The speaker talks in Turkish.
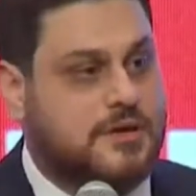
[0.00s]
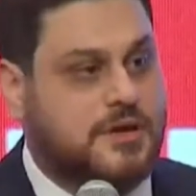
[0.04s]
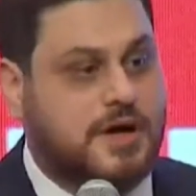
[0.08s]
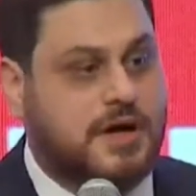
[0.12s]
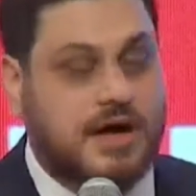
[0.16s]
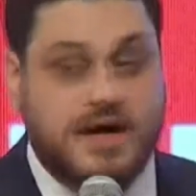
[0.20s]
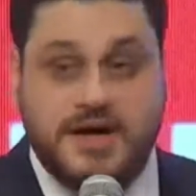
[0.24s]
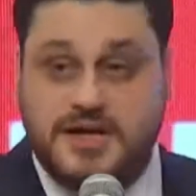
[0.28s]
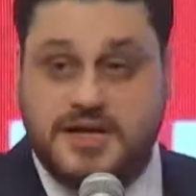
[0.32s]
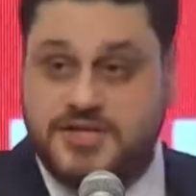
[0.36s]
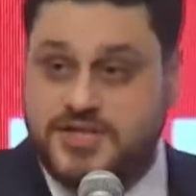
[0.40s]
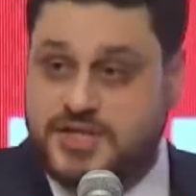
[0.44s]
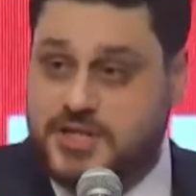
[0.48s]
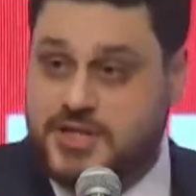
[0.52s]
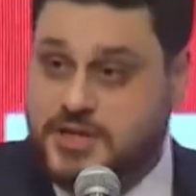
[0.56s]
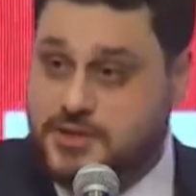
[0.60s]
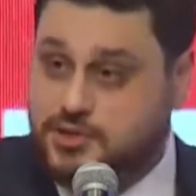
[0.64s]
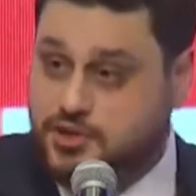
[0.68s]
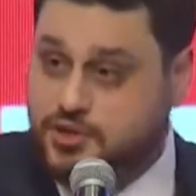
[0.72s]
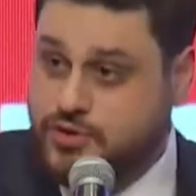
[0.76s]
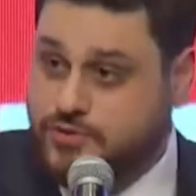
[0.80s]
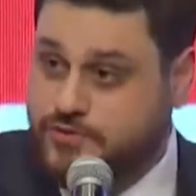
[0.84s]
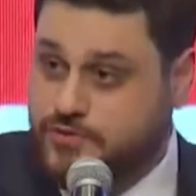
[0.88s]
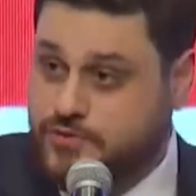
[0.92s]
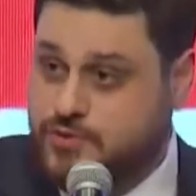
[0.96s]
Araçlar
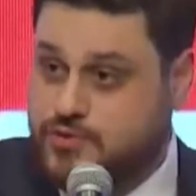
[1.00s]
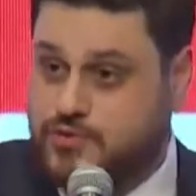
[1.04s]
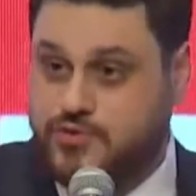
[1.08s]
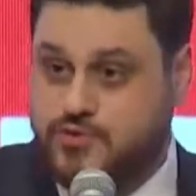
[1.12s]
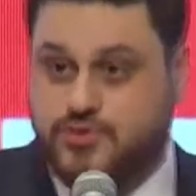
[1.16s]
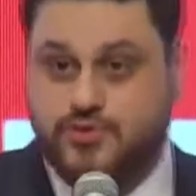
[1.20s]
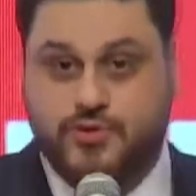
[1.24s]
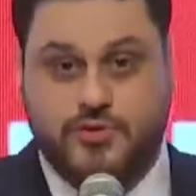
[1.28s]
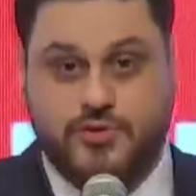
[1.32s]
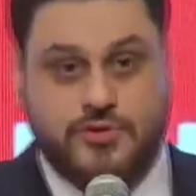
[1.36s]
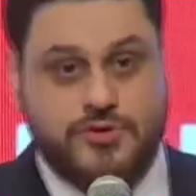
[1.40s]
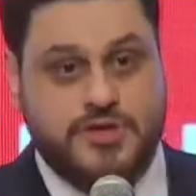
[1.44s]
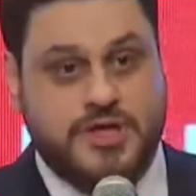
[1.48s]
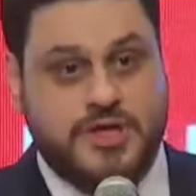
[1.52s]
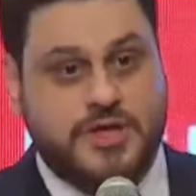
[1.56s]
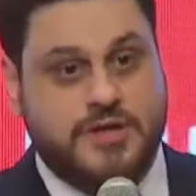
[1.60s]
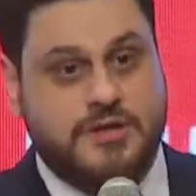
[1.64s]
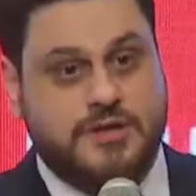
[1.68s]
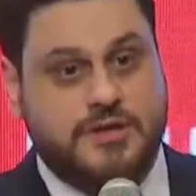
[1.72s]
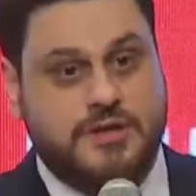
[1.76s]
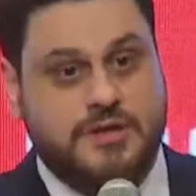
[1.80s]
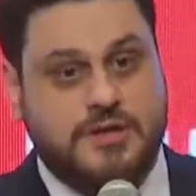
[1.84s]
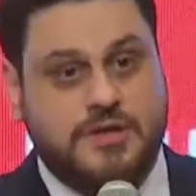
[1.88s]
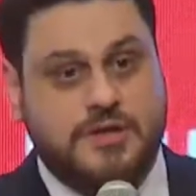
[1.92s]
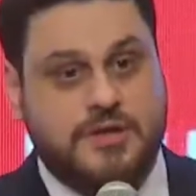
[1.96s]
şoförsüz olacak.
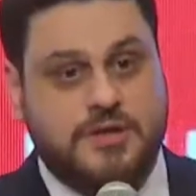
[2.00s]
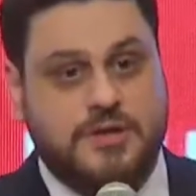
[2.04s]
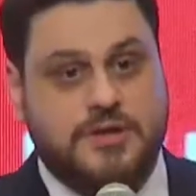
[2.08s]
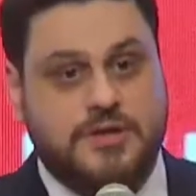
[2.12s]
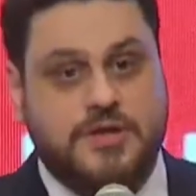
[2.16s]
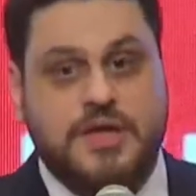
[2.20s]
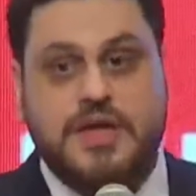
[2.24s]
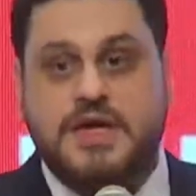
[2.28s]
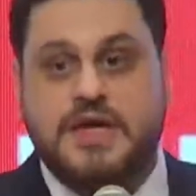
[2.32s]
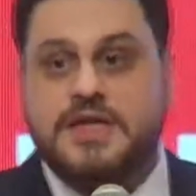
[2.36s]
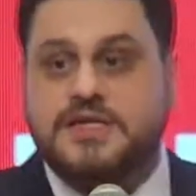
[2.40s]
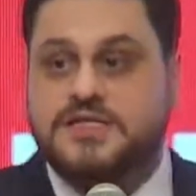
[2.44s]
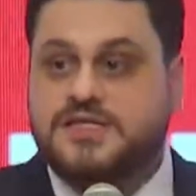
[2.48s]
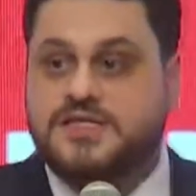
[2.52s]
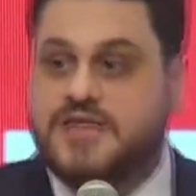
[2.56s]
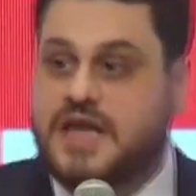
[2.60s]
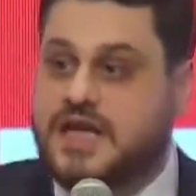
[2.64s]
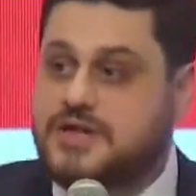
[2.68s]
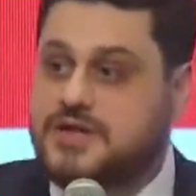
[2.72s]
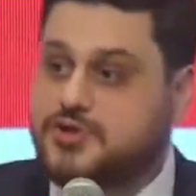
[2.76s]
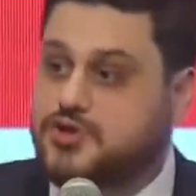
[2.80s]
Sen